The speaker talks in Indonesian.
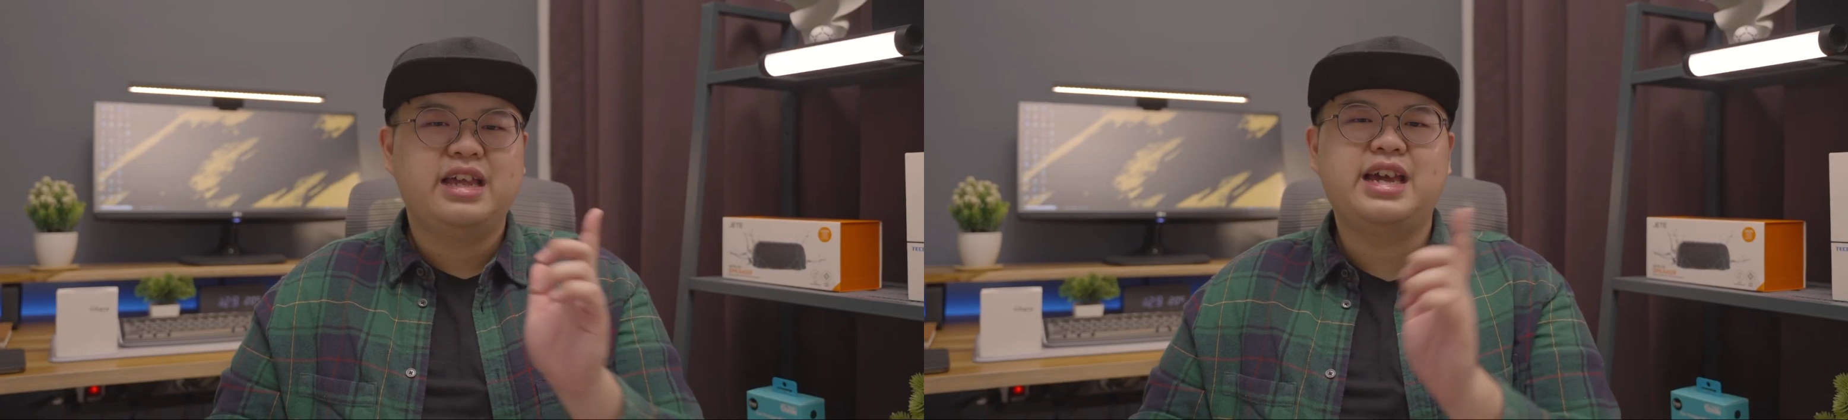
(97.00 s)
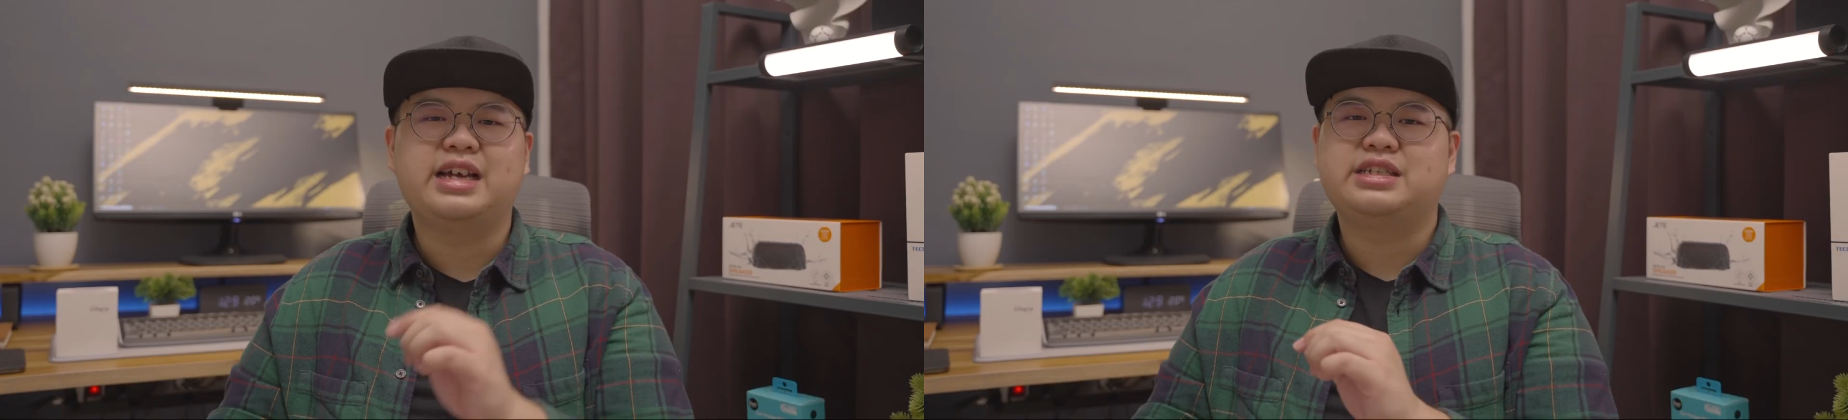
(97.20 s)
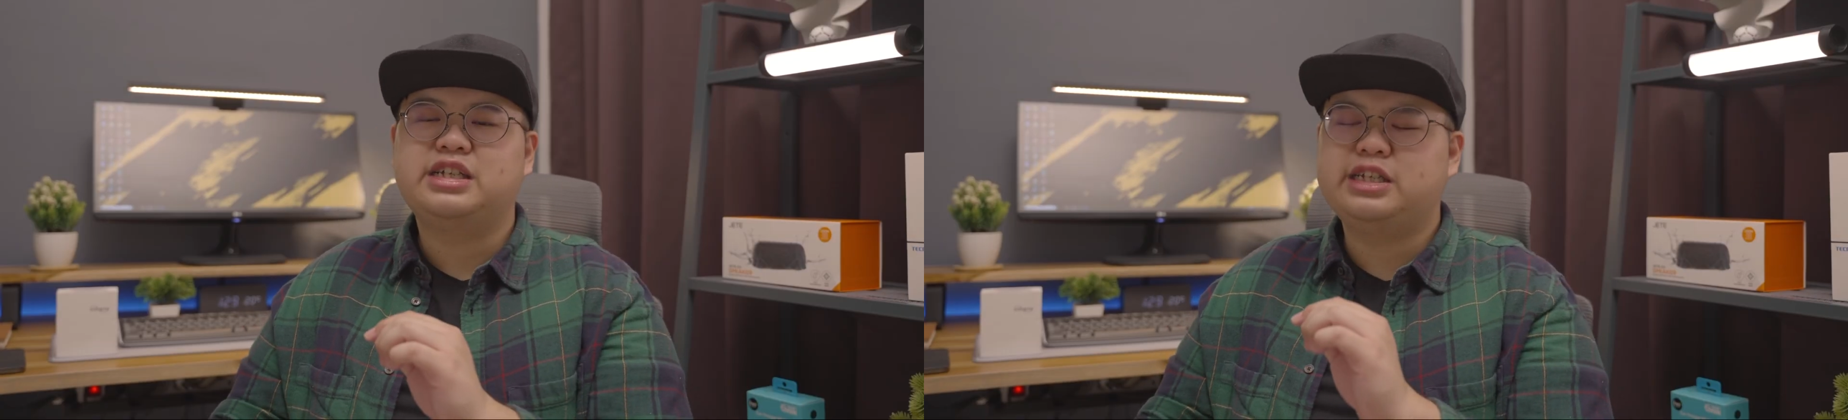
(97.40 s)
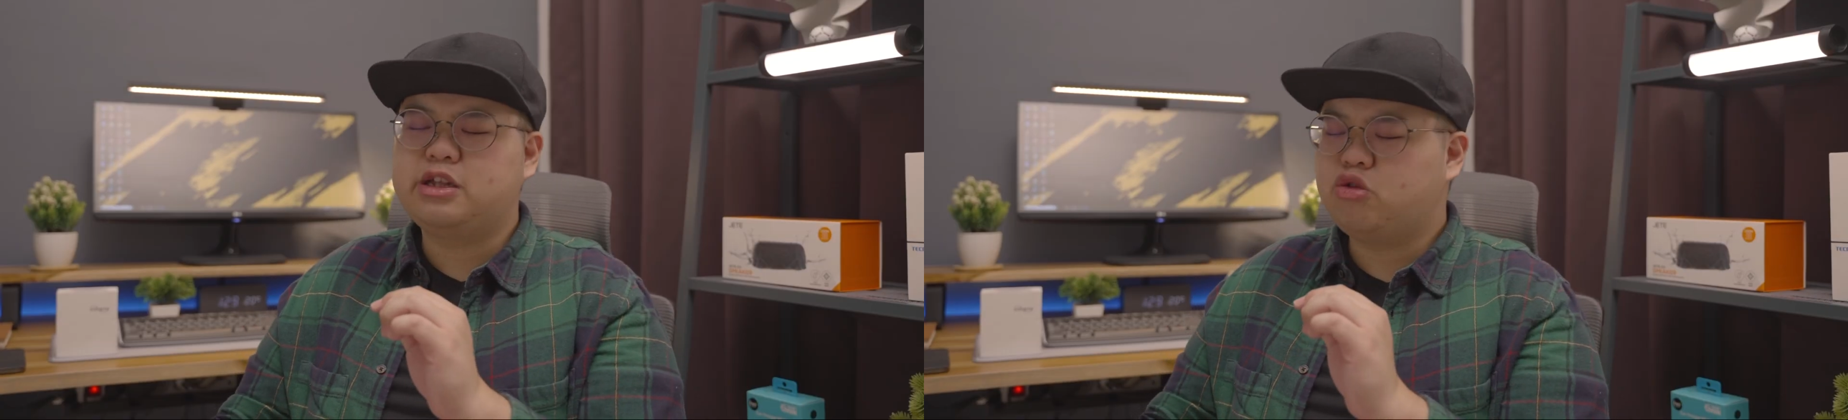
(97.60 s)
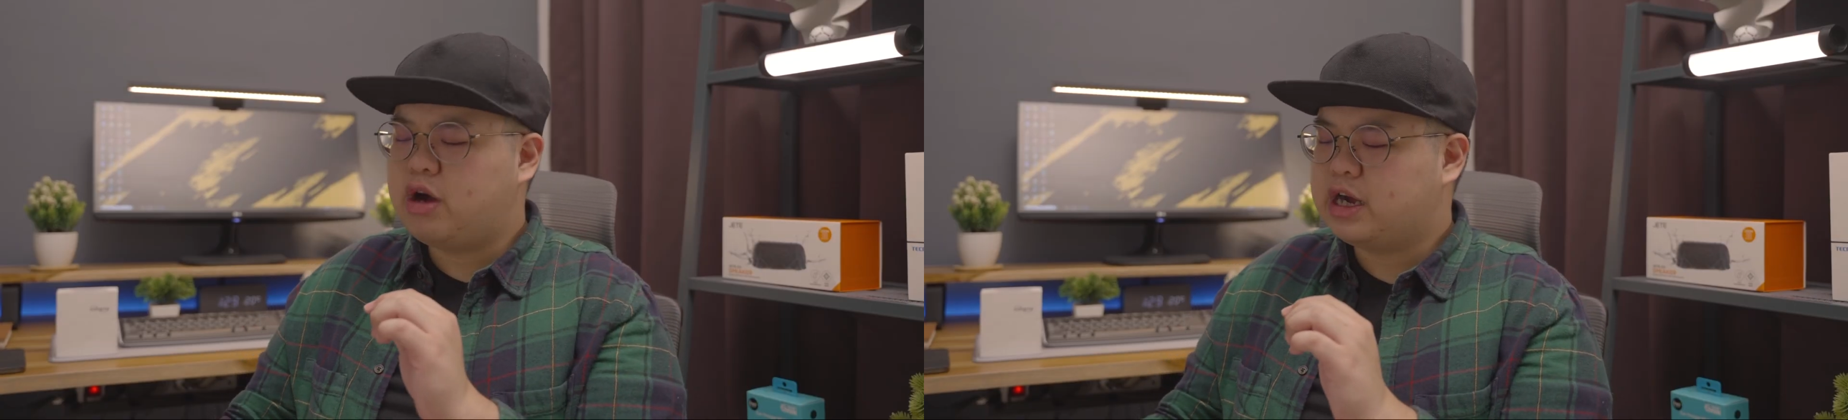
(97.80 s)
Yes, di
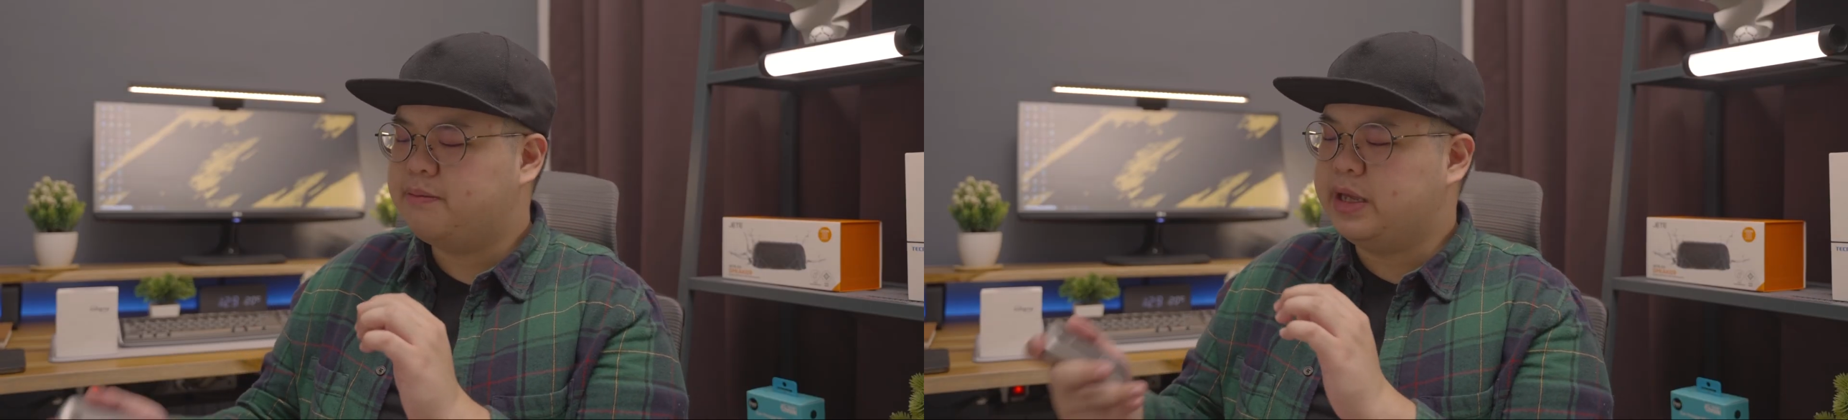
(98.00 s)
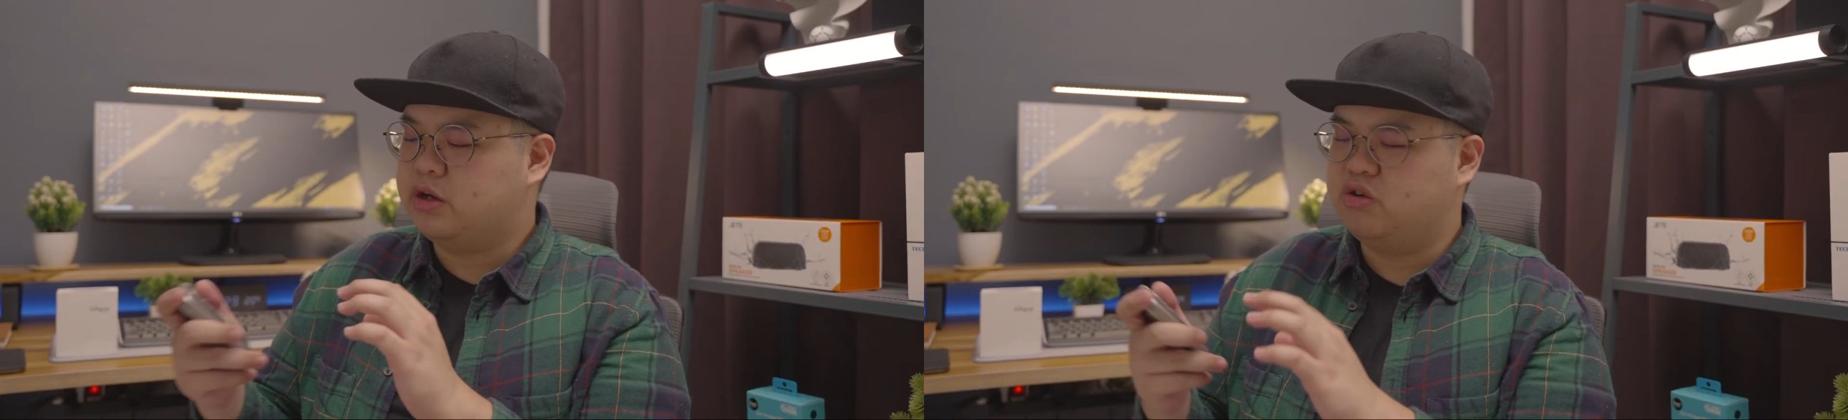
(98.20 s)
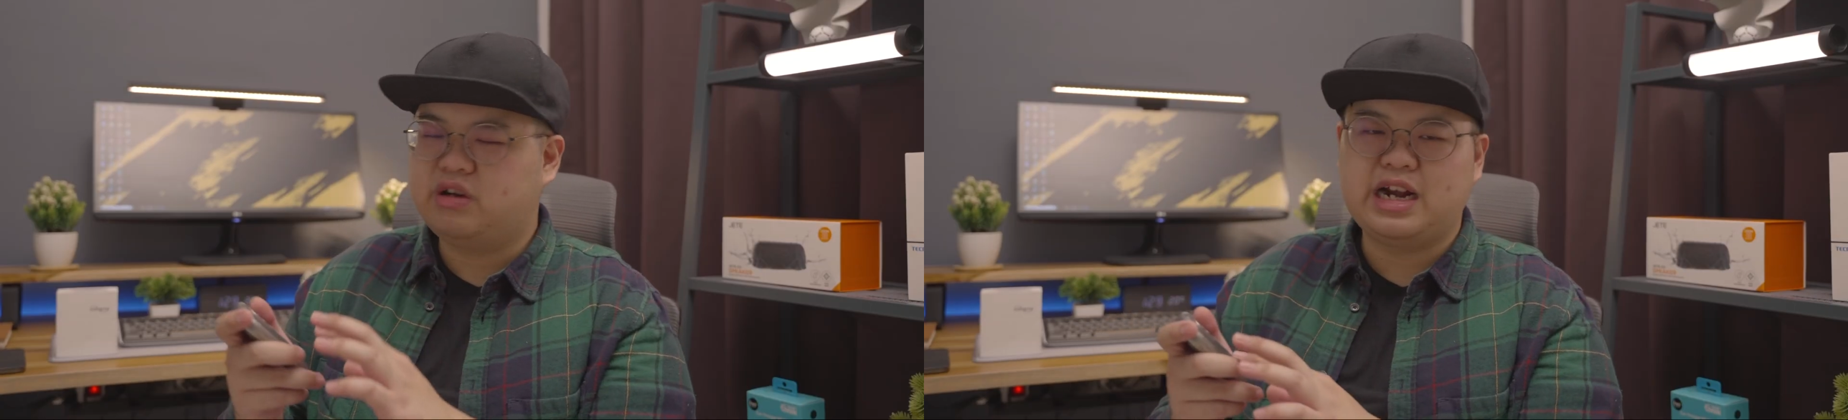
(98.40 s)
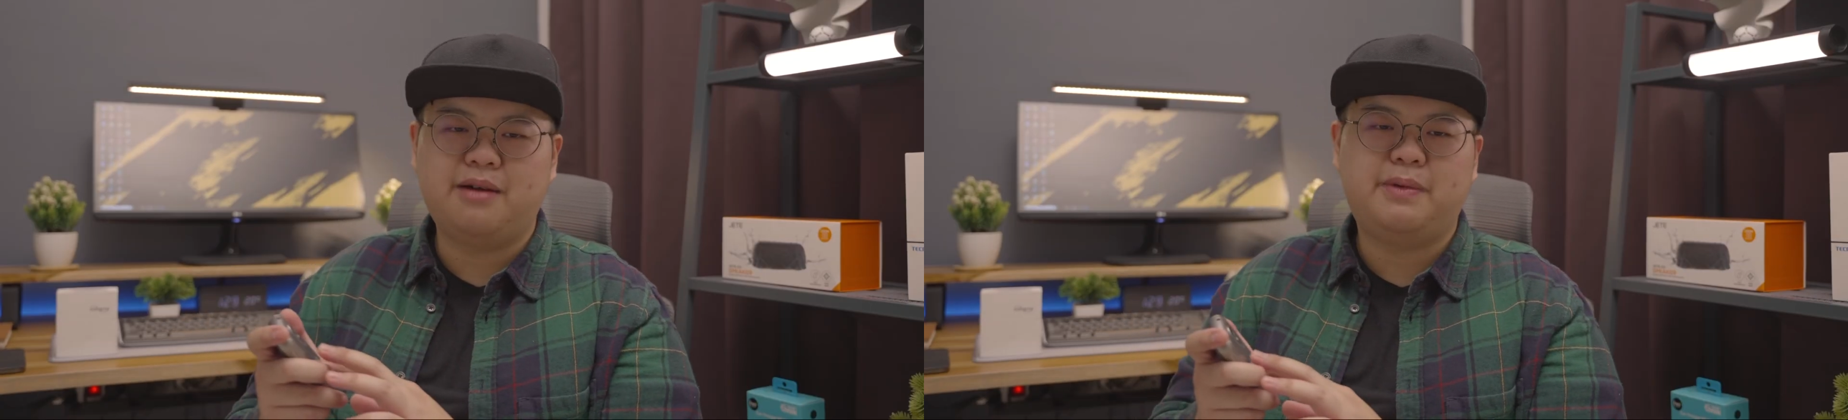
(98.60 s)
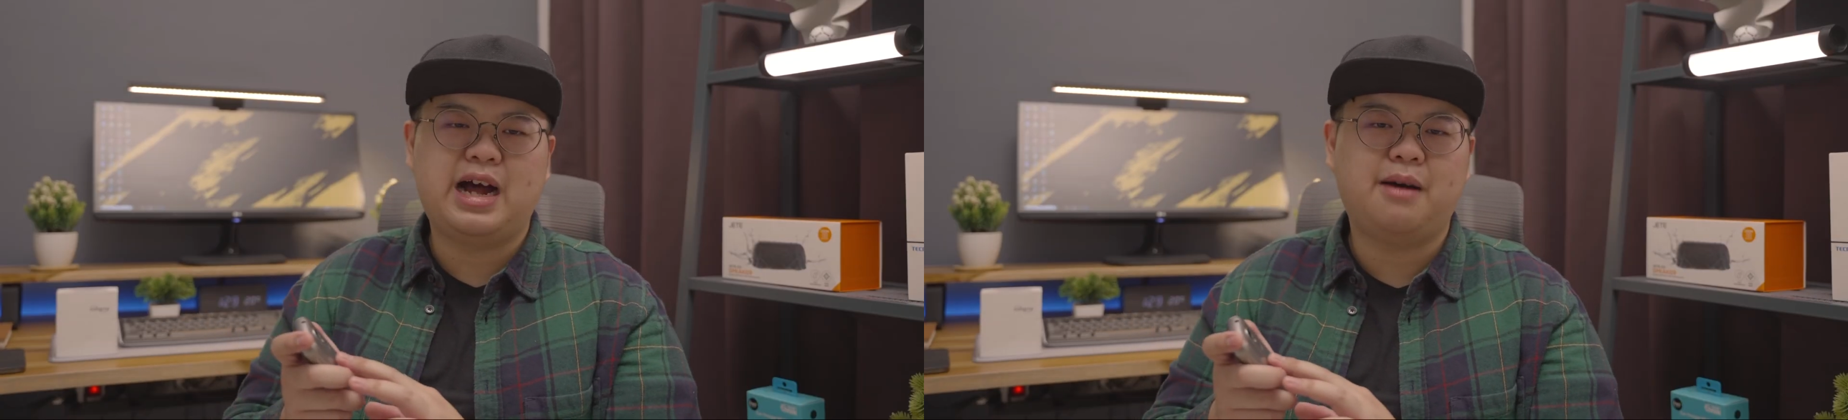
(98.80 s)
situ gue agak bingung
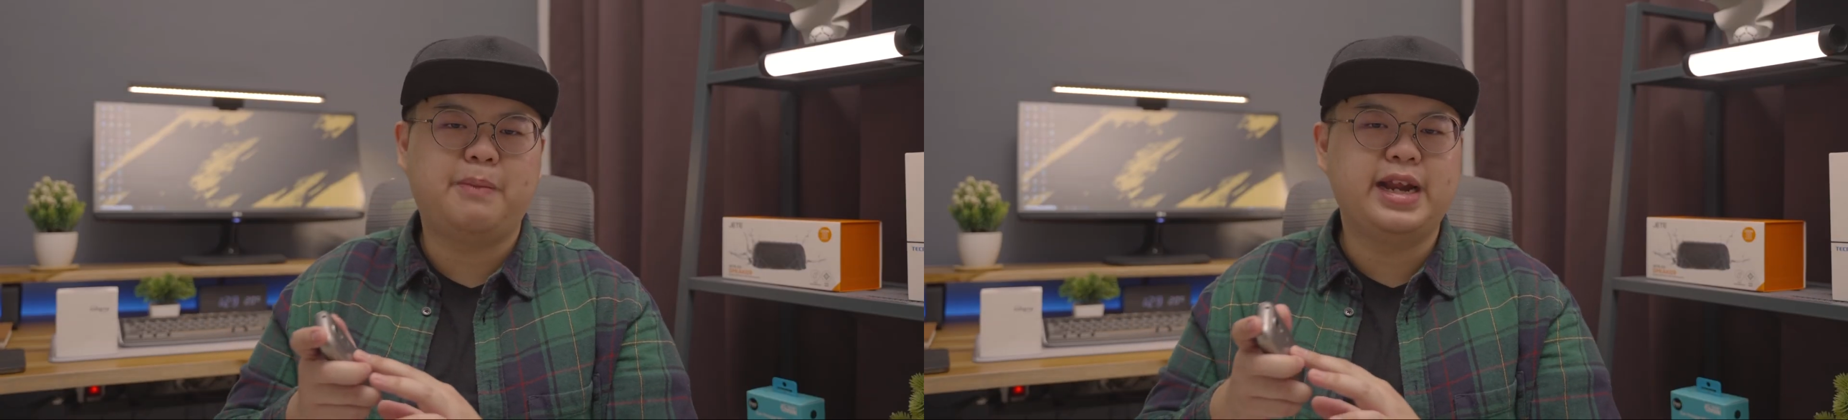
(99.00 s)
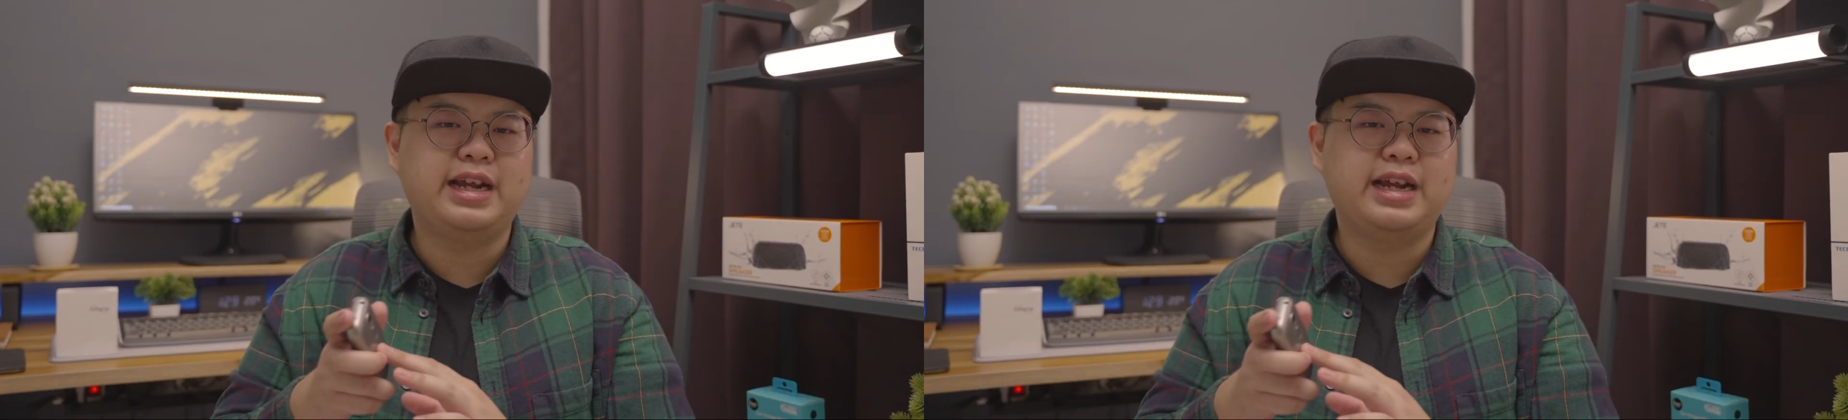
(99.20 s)
kenapa HP